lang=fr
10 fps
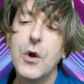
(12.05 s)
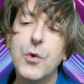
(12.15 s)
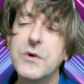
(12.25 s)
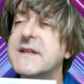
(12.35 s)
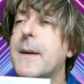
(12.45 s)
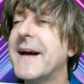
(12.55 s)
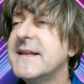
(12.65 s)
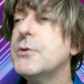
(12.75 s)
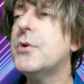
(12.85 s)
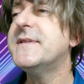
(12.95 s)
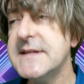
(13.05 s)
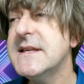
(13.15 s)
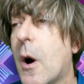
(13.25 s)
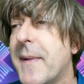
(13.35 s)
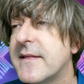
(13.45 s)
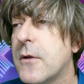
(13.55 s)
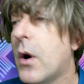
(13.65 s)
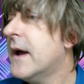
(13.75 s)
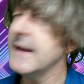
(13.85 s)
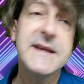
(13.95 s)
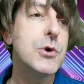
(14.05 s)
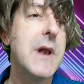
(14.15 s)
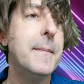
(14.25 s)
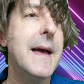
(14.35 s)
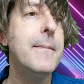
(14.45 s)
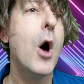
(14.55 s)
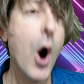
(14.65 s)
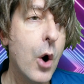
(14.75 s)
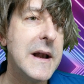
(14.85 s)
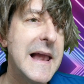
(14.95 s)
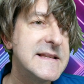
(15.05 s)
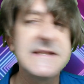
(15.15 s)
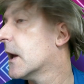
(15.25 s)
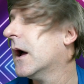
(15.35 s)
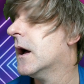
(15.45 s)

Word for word: Non, c'est à partir de 6 ans maintenant, et cela même en classe.